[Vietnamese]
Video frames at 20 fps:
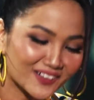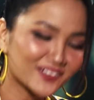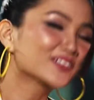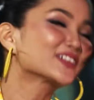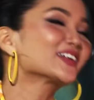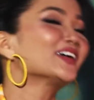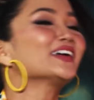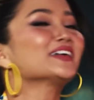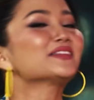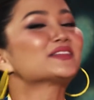
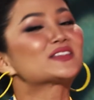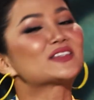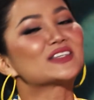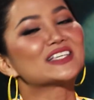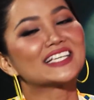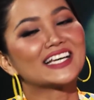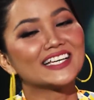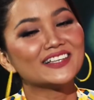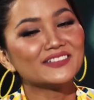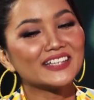lúc đó em suy
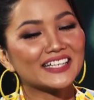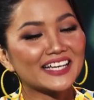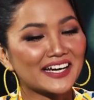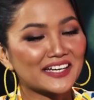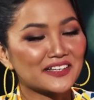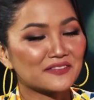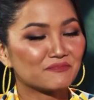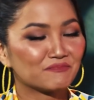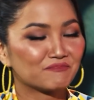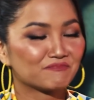nghĩ vậy nè
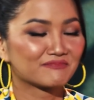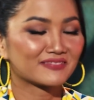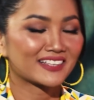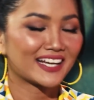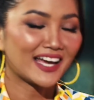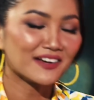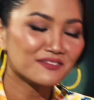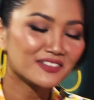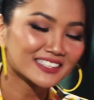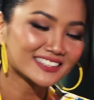anh
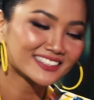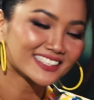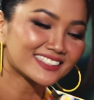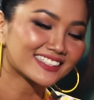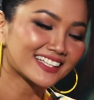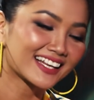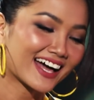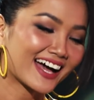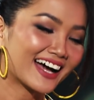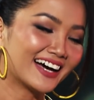em phân tích
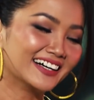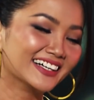là